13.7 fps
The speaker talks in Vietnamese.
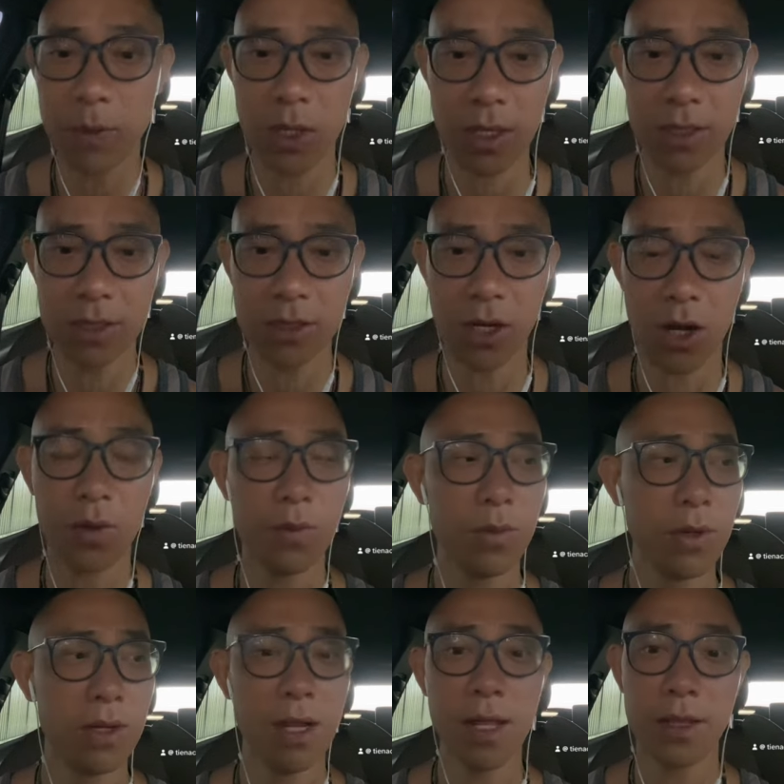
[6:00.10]
cho những nước đó
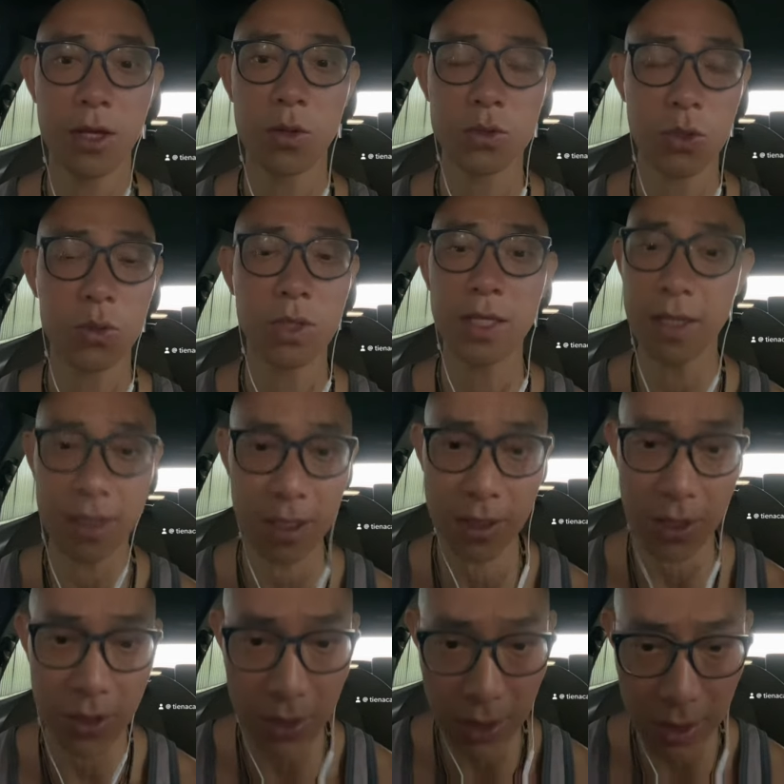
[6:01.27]
lên tới con số tỷ tỷ tỷ
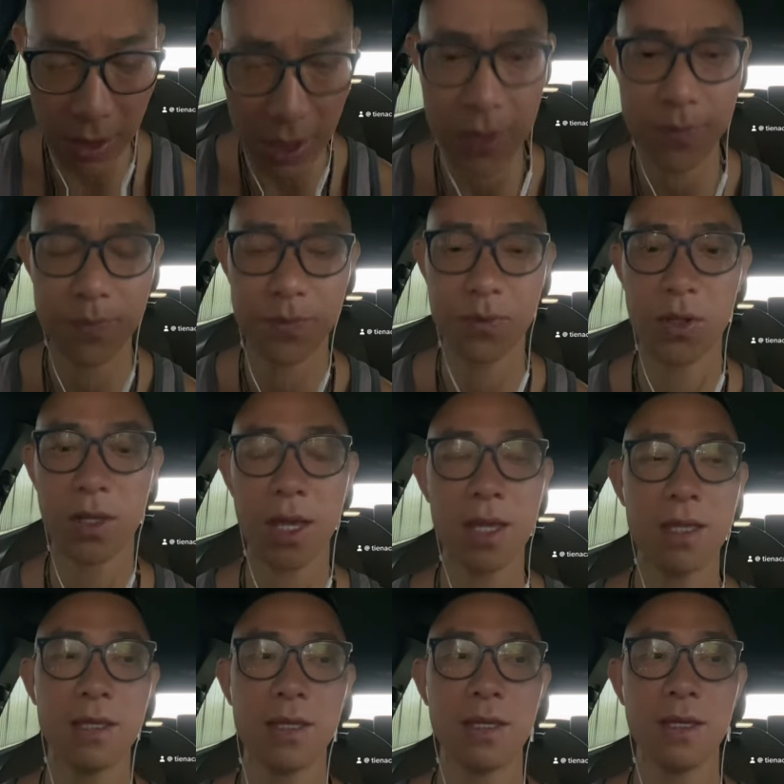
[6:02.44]
tỷ tỷ tỷ tỷ ok
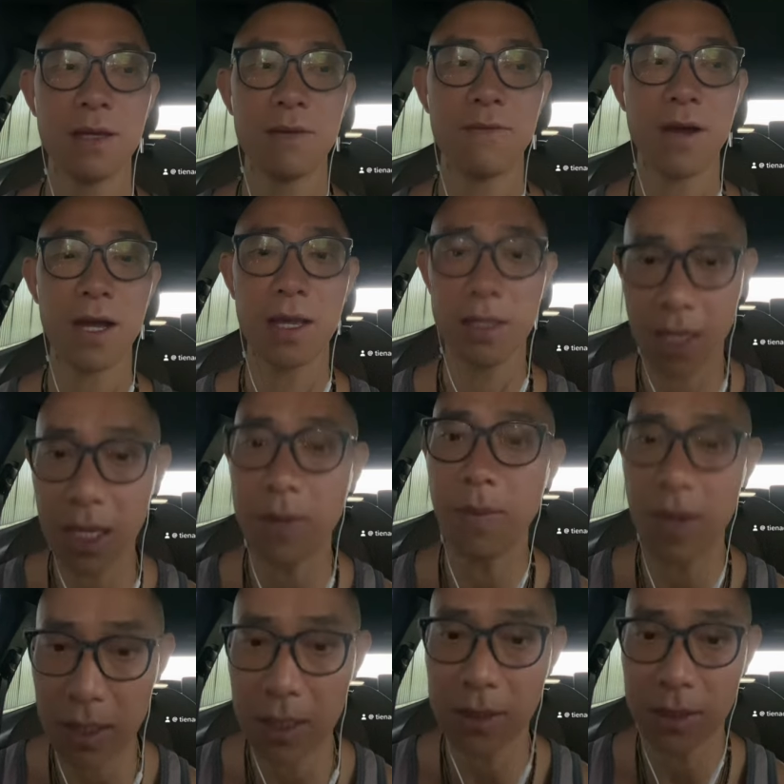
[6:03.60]
và ngay
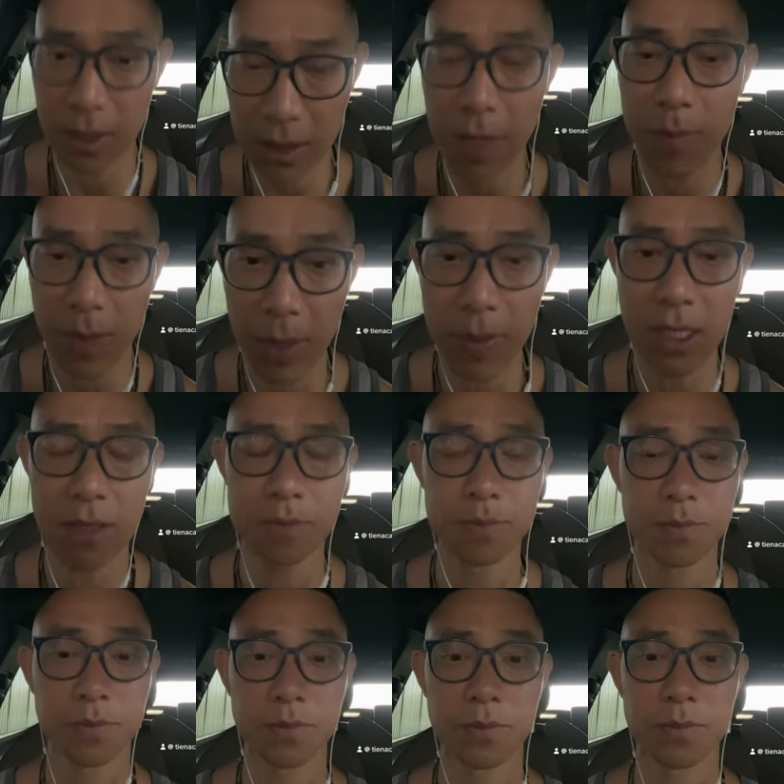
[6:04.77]
bây giờ trực tiếp ngay bây giờ
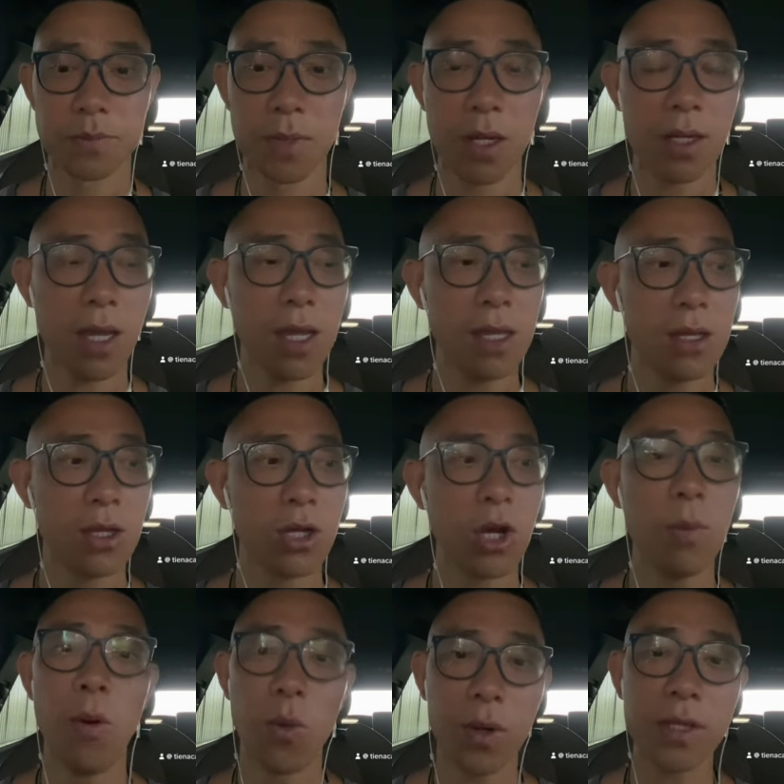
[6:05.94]
ok có
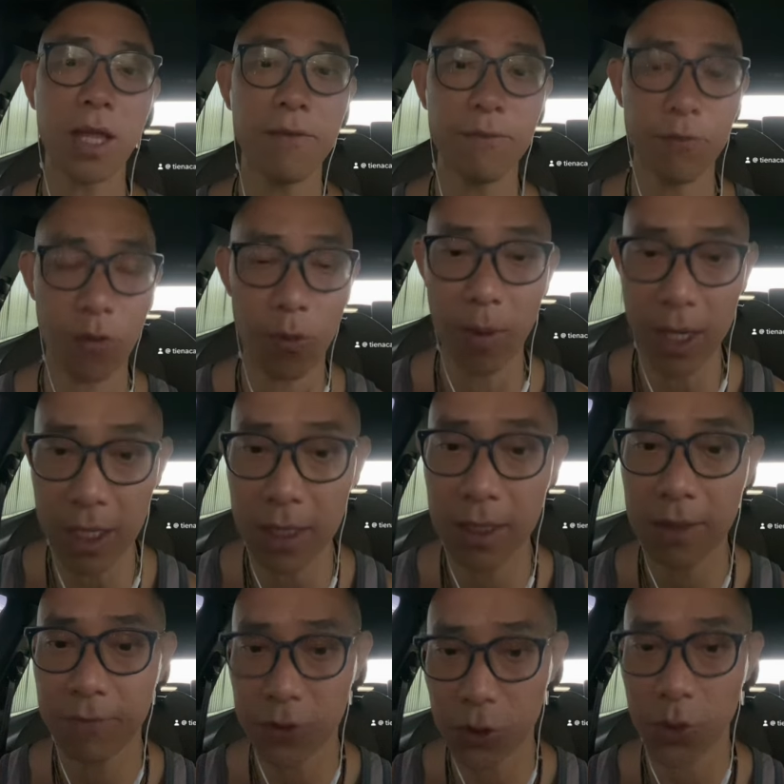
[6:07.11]
một cái thành phố Mỹ
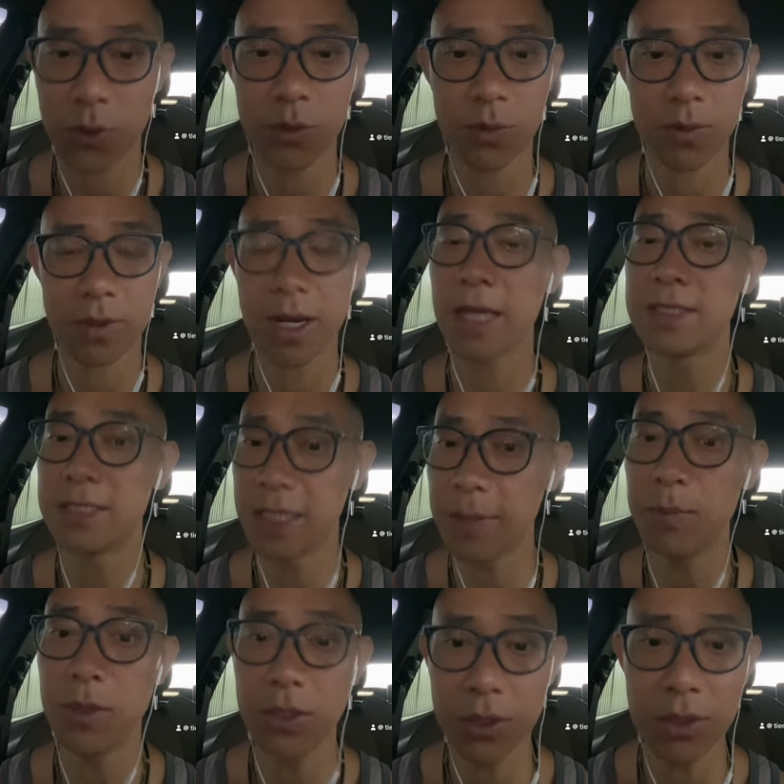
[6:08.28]
vừa rồi đang
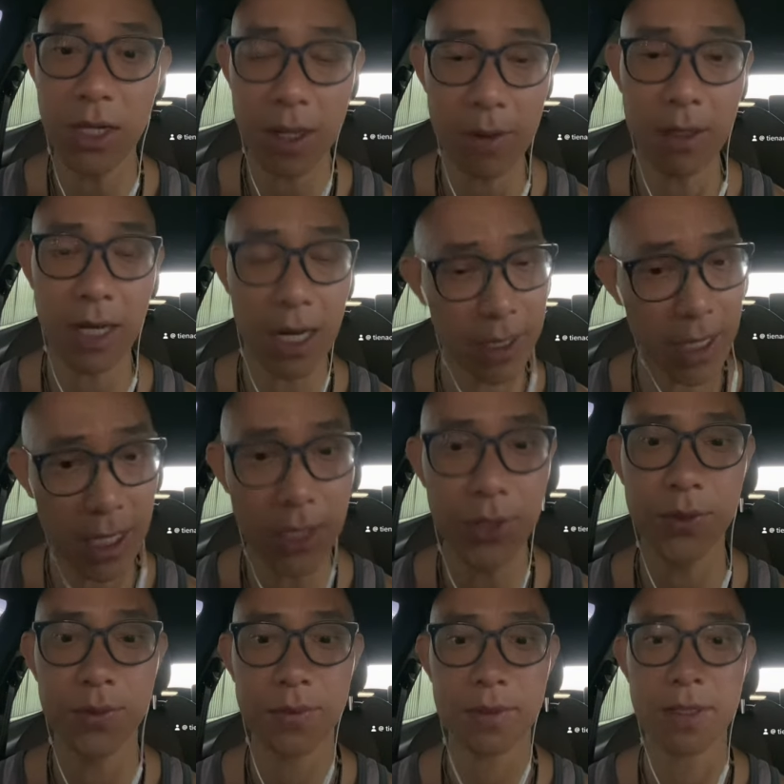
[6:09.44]
chìm dưới đáy đáy, đáy nước
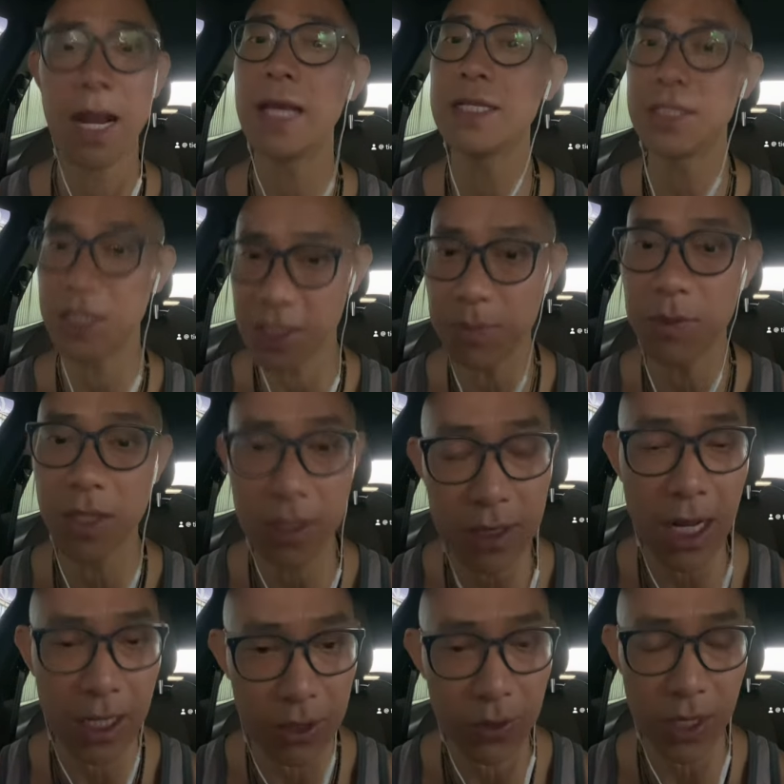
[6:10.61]
đang chìm dưới
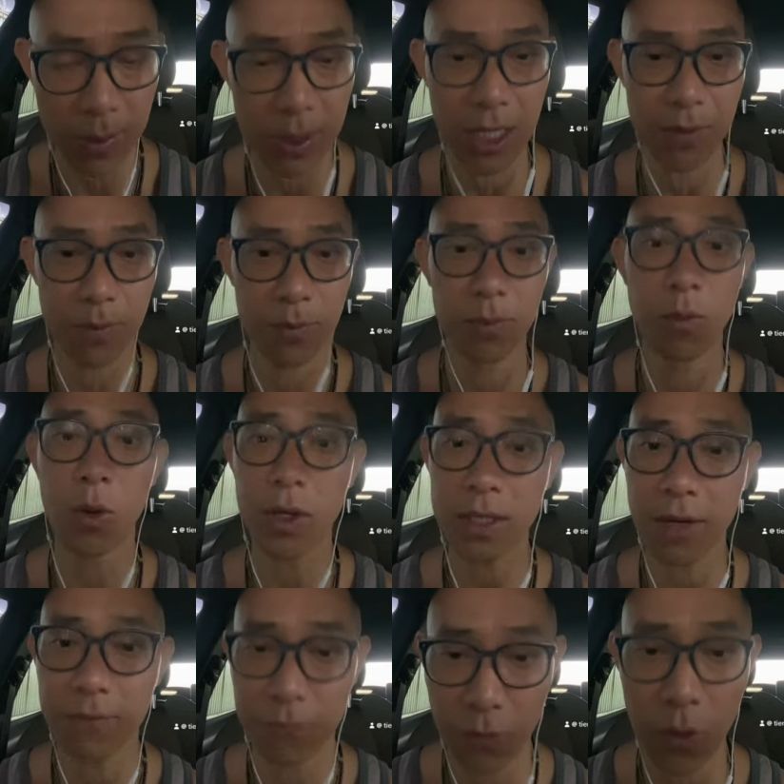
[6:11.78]
đáy nước ngay bây giờ một cái
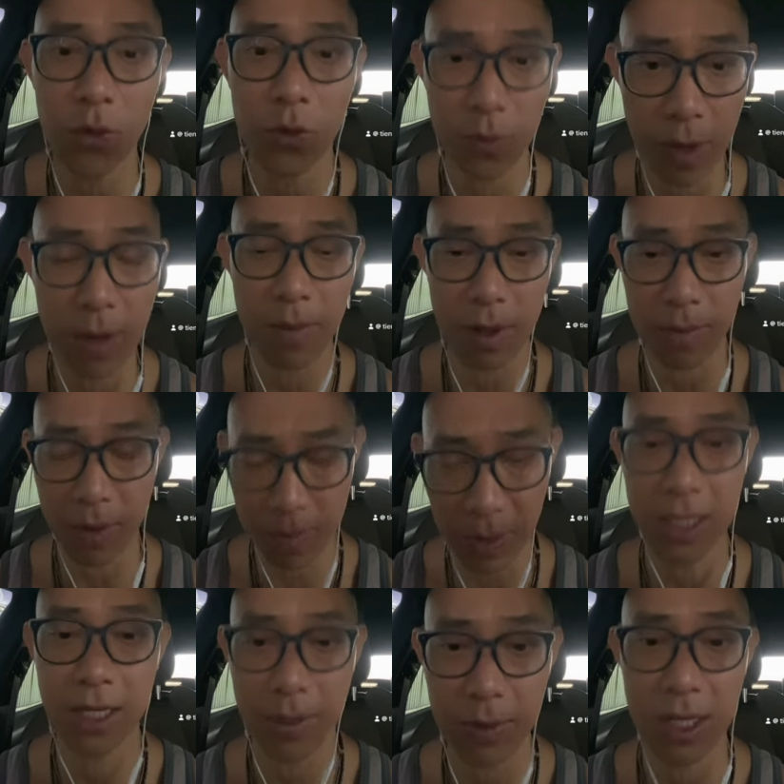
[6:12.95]
thành phố của bên bên Mỹ
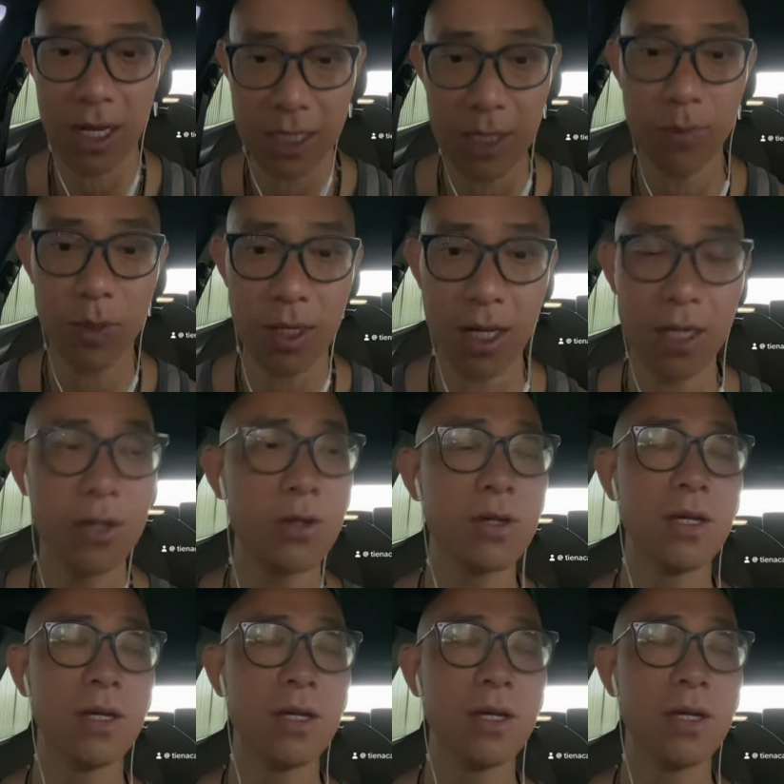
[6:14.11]
ngay bây giờ đang chìm dưới đáy nước